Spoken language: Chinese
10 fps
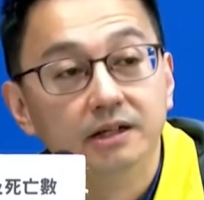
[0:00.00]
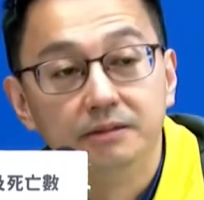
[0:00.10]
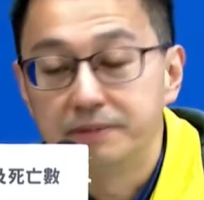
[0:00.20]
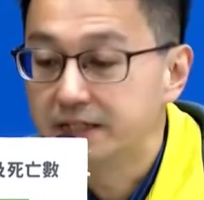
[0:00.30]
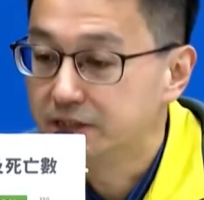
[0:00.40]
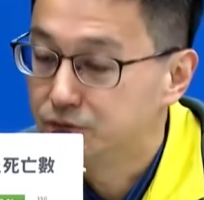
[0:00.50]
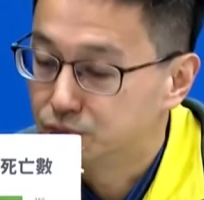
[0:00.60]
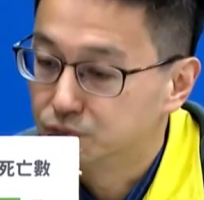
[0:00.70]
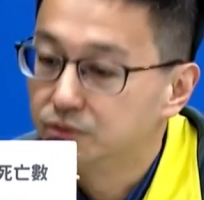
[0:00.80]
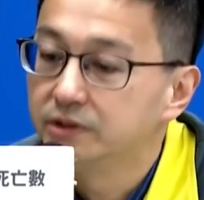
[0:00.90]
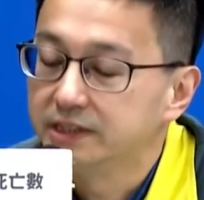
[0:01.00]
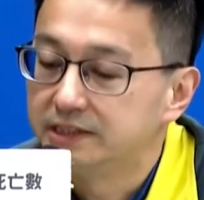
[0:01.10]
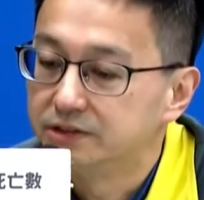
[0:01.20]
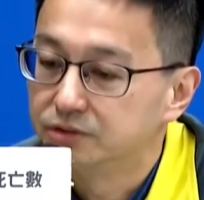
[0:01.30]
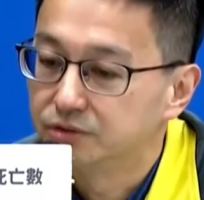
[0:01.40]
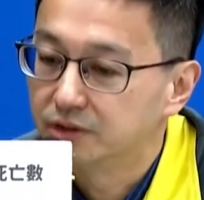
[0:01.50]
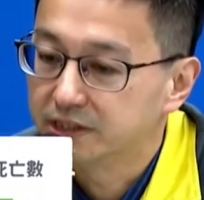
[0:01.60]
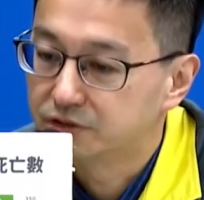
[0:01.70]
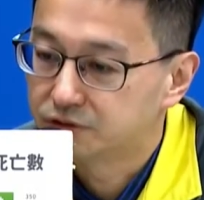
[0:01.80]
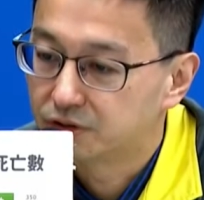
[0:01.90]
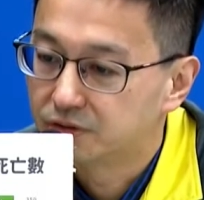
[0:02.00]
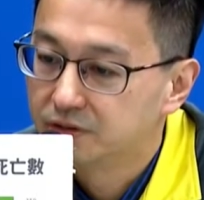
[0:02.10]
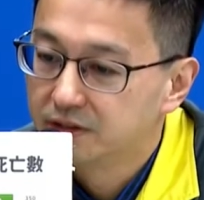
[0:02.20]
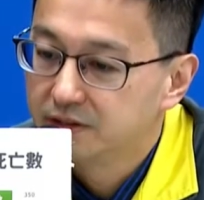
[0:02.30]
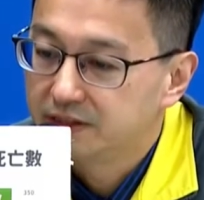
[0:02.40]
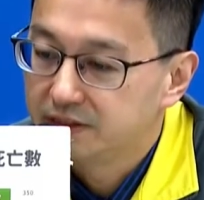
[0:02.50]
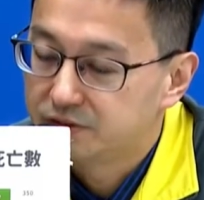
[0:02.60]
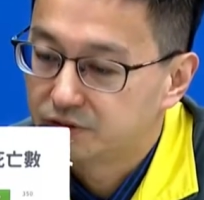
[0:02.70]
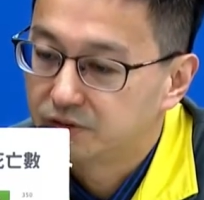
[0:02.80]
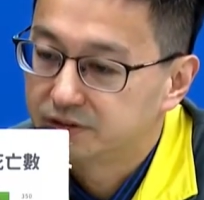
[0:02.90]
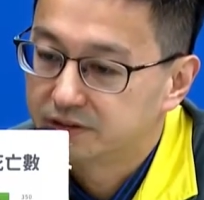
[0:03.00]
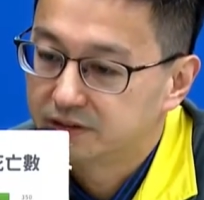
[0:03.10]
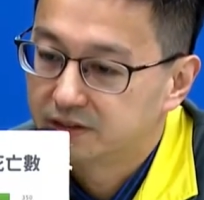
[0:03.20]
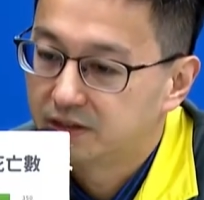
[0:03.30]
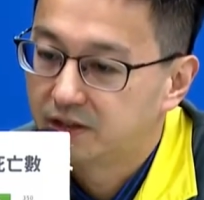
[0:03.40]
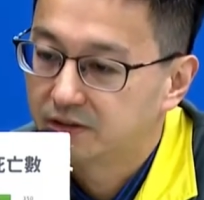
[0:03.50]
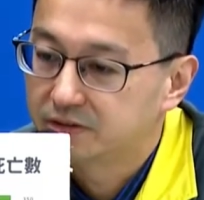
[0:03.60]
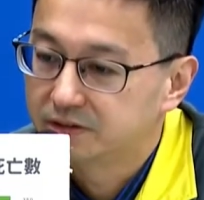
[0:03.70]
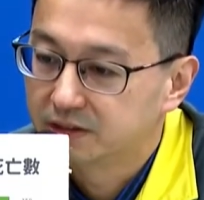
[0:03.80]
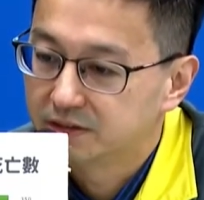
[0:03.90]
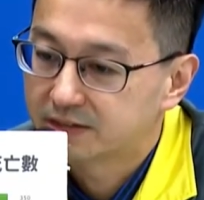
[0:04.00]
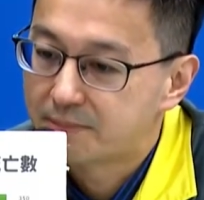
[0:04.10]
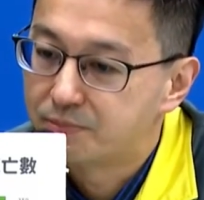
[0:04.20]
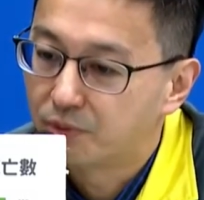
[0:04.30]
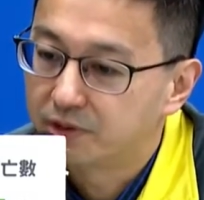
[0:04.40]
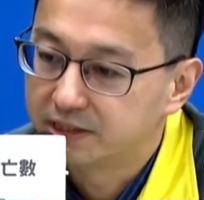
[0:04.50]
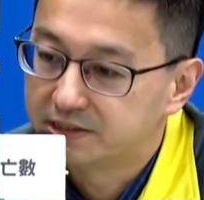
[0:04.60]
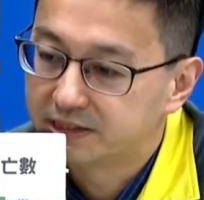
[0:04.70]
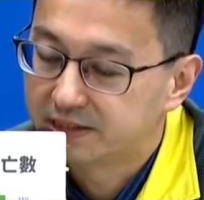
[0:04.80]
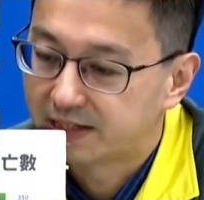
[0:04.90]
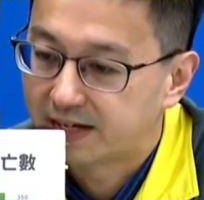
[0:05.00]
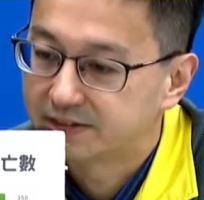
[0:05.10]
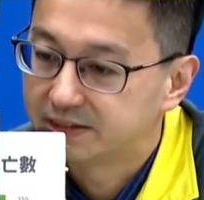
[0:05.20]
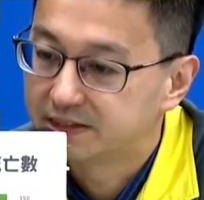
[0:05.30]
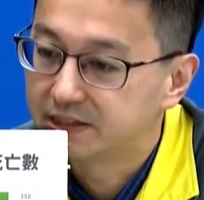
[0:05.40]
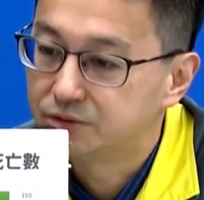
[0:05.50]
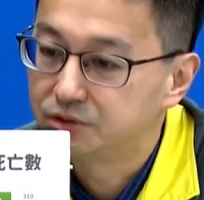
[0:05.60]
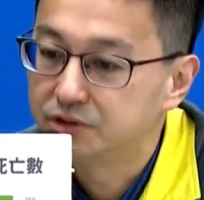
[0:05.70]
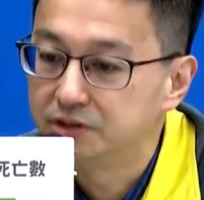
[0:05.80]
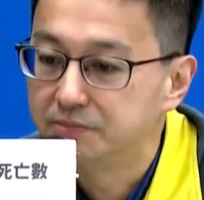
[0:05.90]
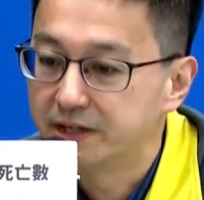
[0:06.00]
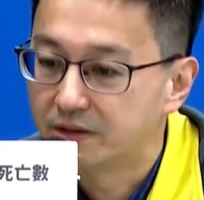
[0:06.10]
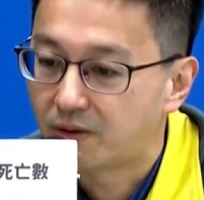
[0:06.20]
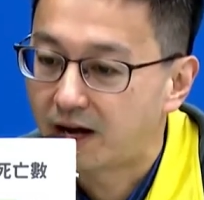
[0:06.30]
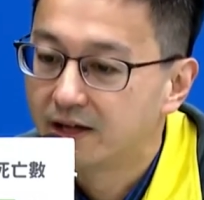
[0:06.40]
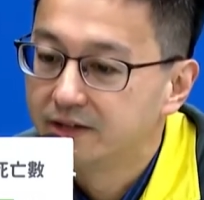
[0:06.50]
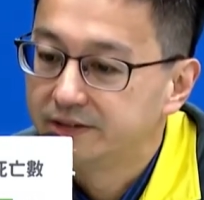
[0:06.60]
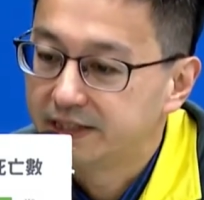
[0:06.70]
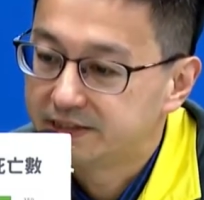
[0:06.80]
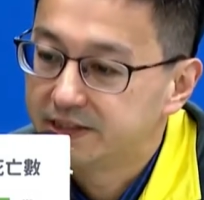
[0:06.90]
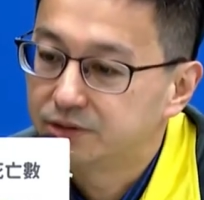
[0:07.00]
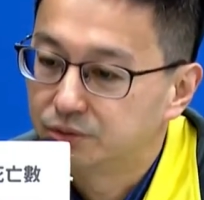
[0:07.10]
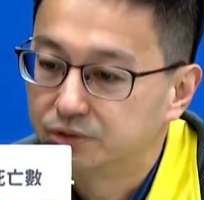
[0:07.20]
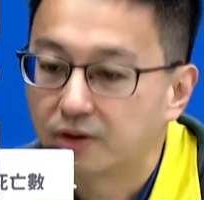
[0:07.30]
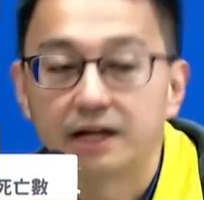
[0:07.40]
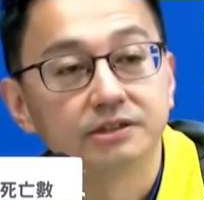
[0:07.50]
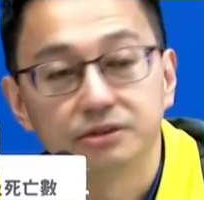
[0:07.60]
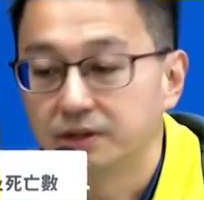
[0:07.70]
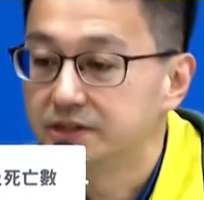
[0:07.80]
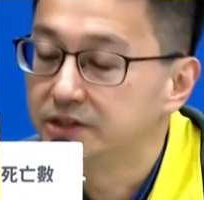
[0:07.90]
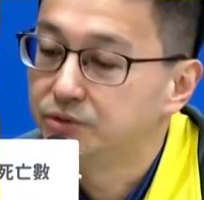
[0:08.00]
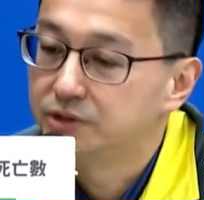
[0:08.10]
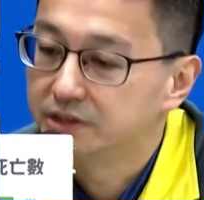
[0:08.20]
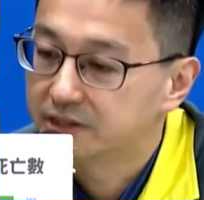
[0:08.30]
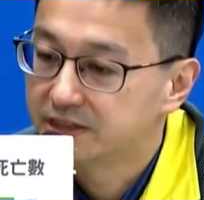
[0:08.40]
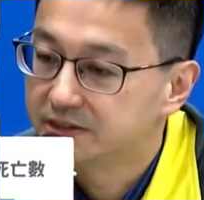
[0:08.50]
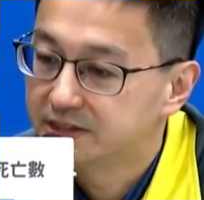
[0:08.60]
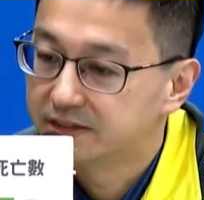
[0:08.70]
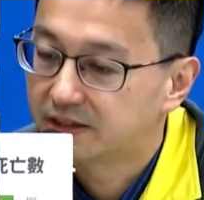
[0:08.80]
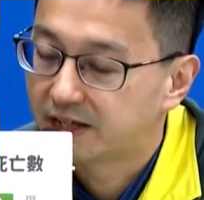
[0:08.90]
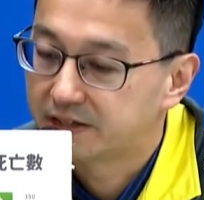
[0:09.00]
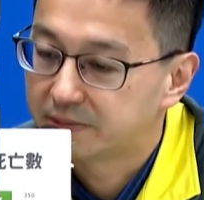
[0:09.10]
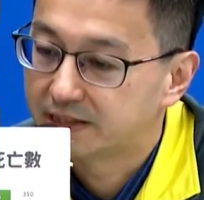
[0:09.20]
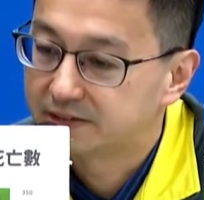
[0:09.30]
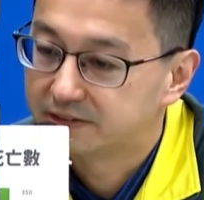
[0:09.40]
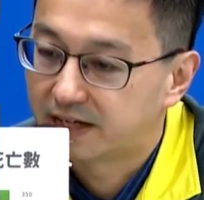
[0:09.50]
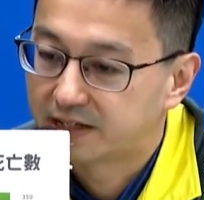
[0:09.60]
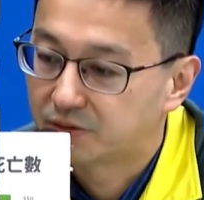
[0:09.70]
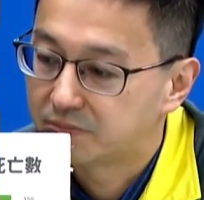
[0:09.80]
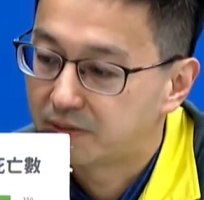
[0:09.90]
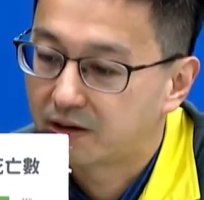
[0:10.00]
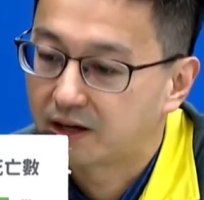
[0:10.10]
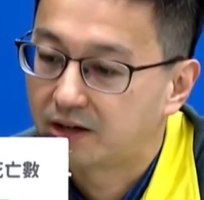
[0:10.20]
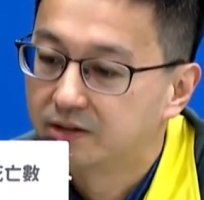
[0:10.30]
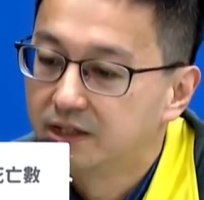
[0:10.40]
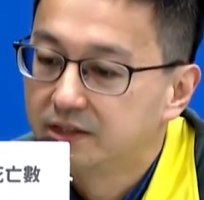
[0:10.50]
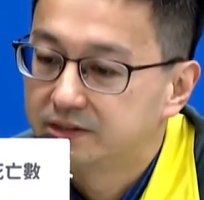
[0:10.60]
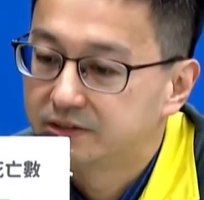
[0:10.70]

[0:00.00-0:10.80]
呃，变异株以及就是说一周一周的这个哈，这个三波疫情以来的一些趋势变化，那些图都还是会继续的呈现哈。那礼拜四当然也会报告